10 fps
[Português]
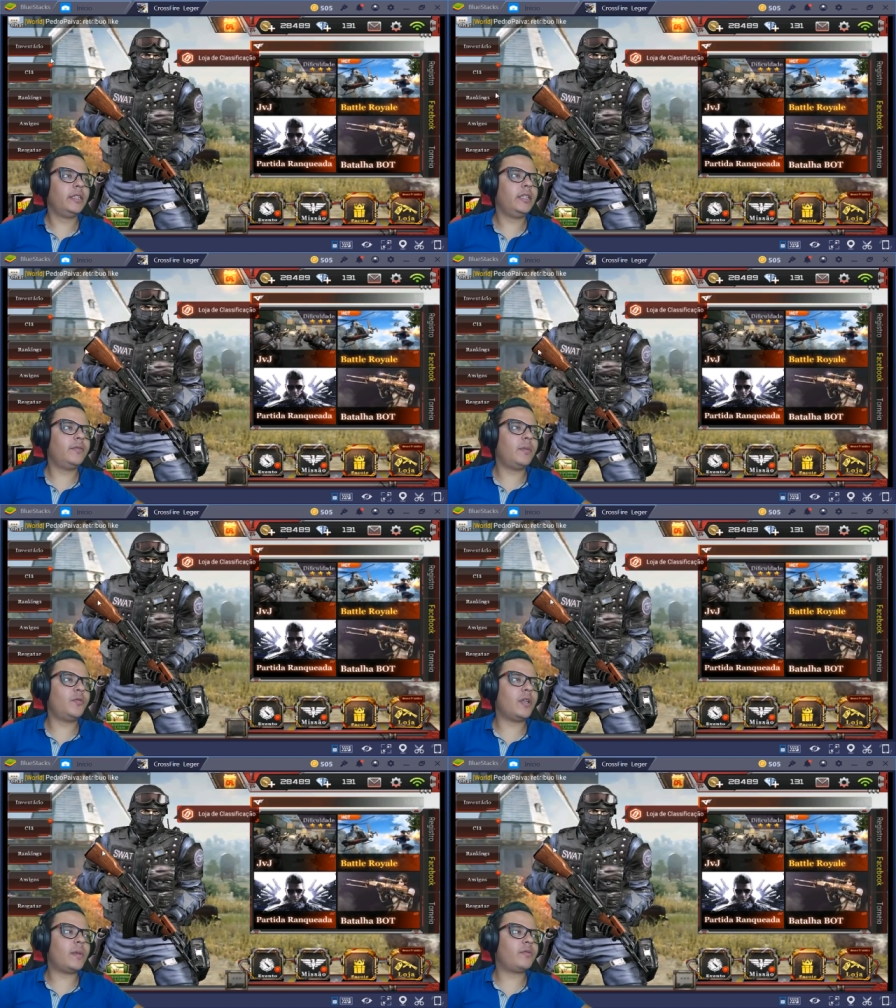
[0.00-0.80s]
E vamos
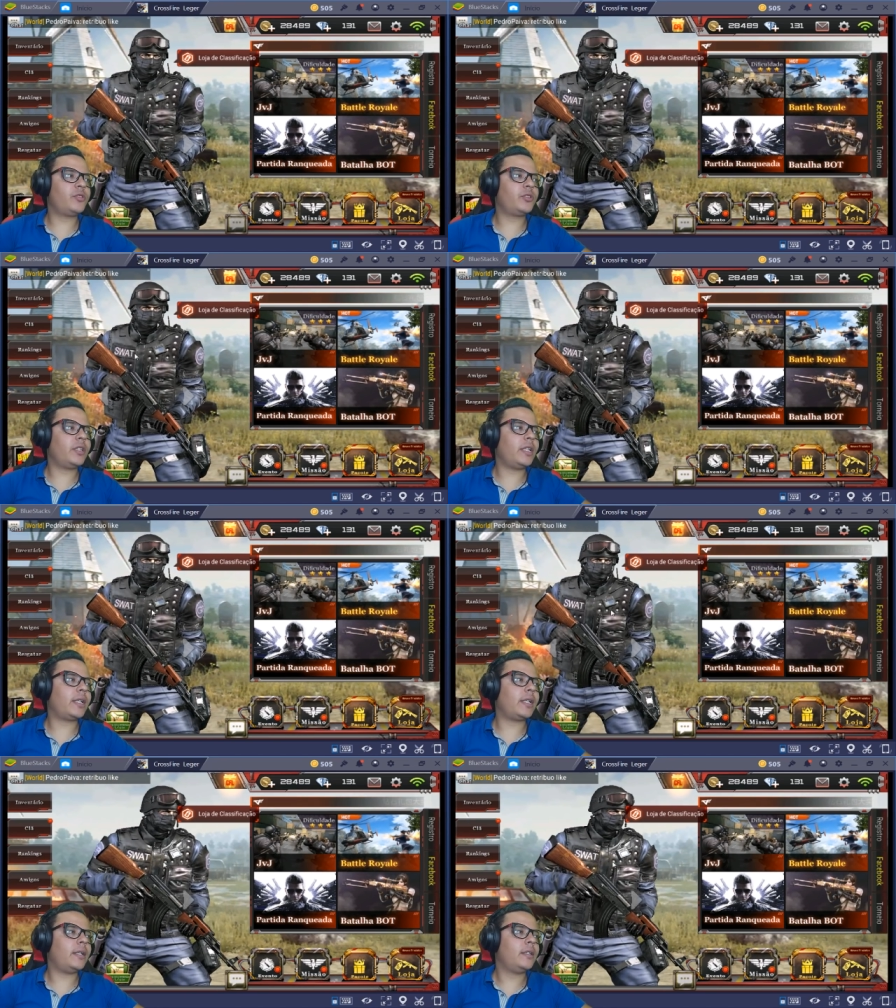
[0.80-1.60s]
ver como é que funciona, né,
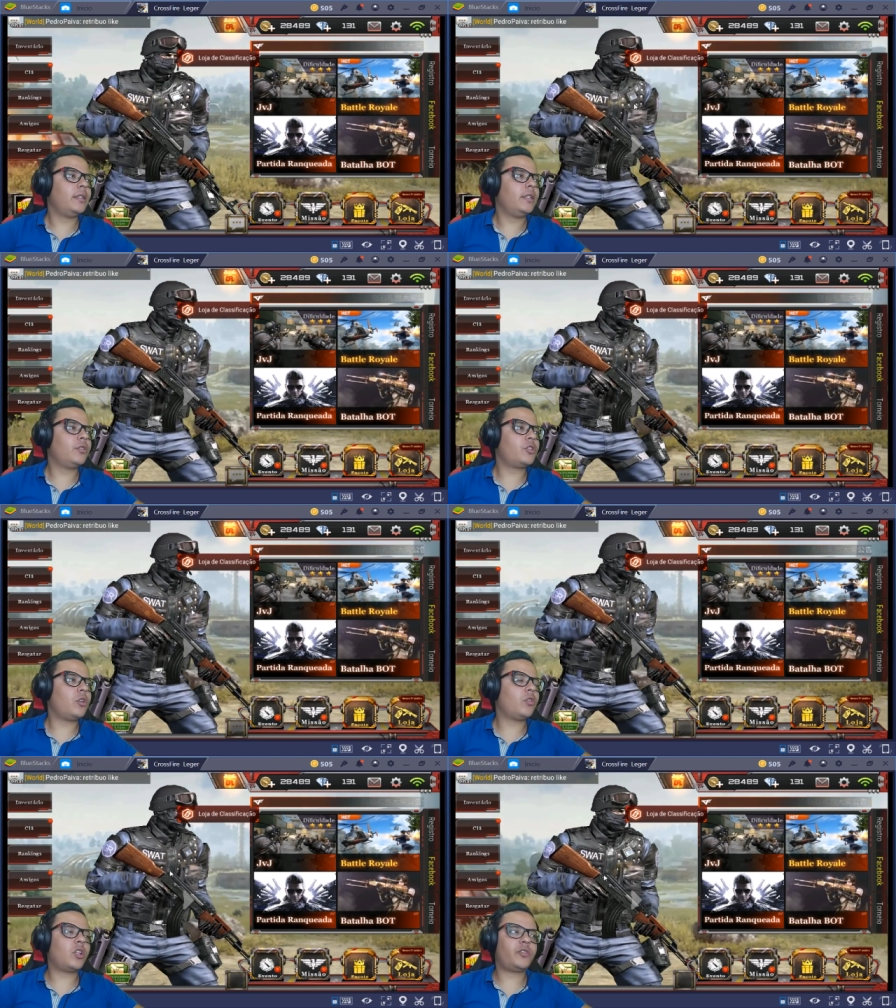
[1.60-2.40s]
clã? Eu
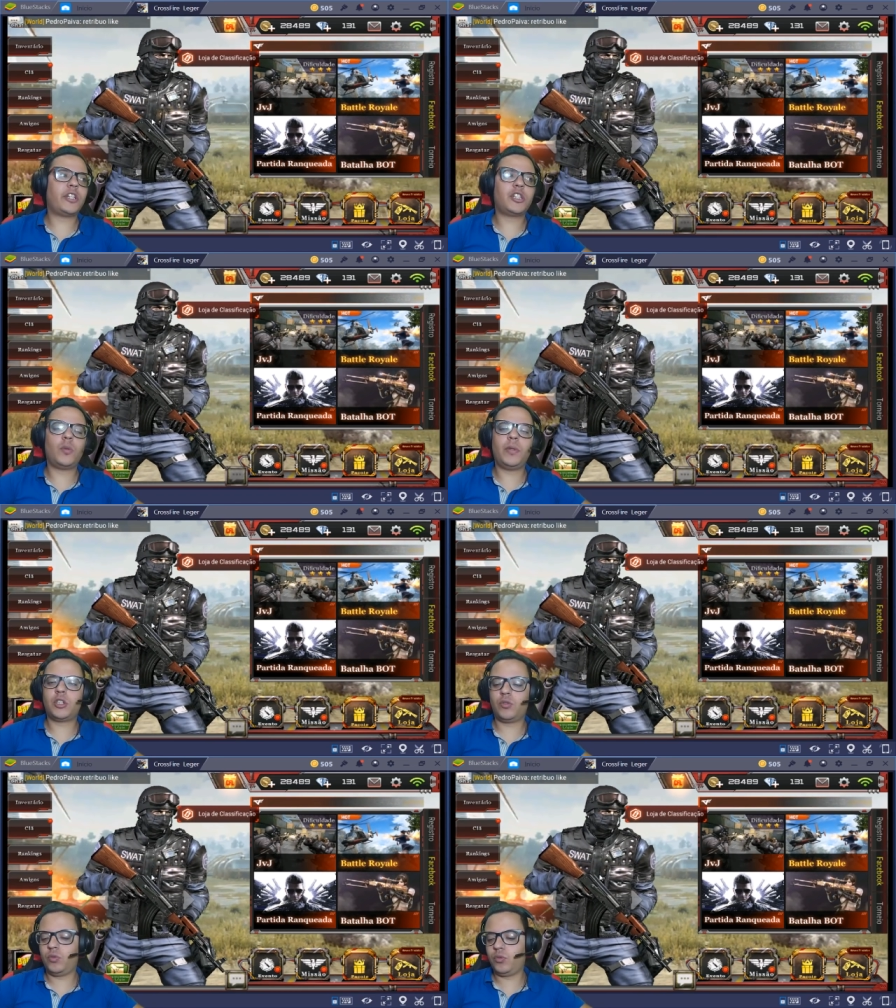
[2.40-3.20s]
jogo o Crossfire
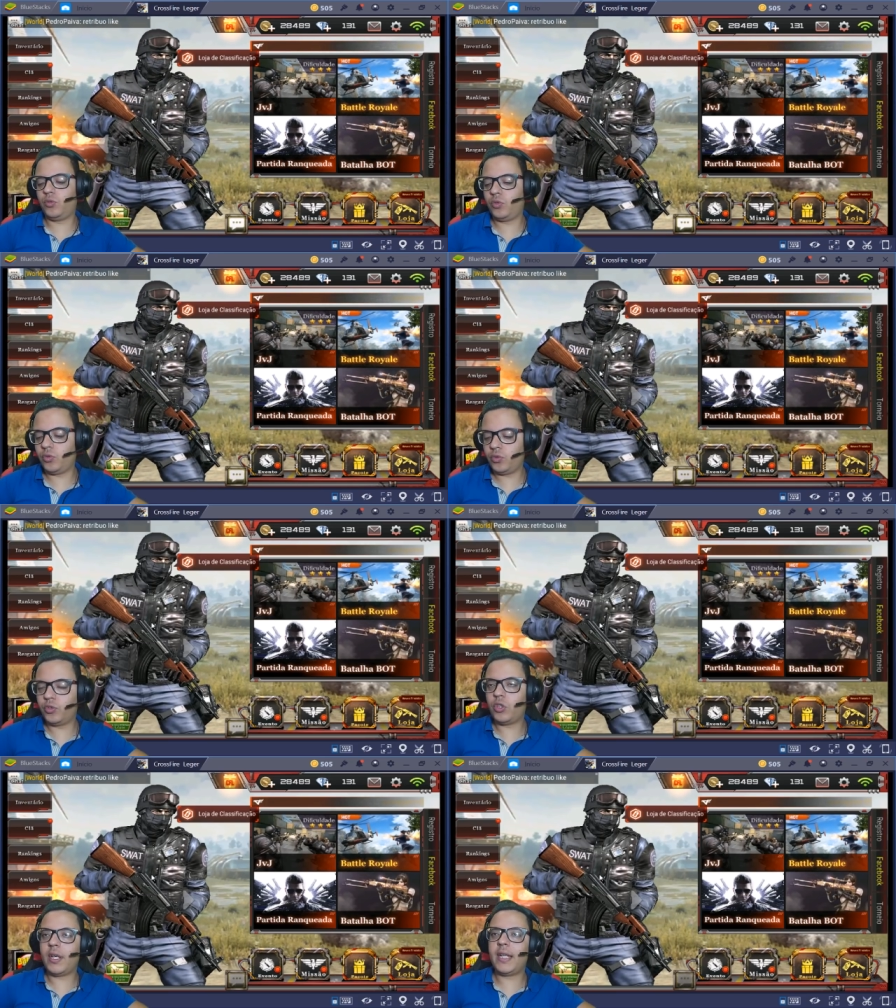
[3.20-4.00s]
geralmente no,
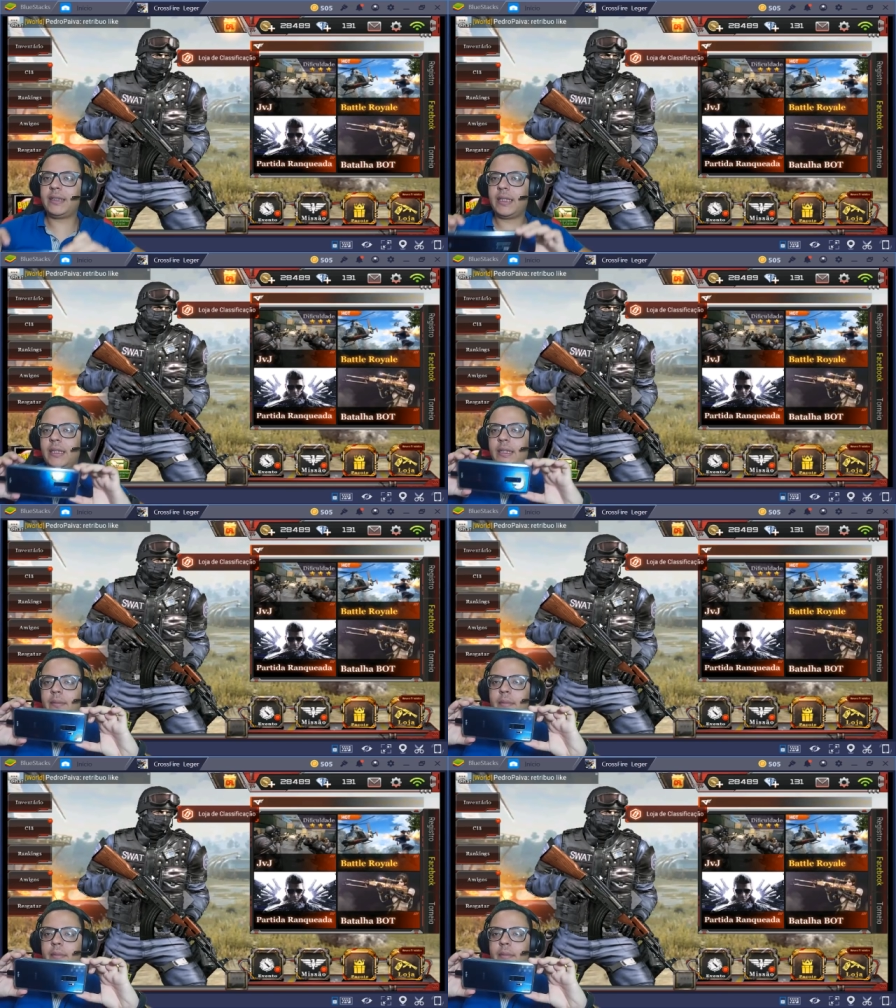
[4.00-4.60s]
no iOS, tá, galera?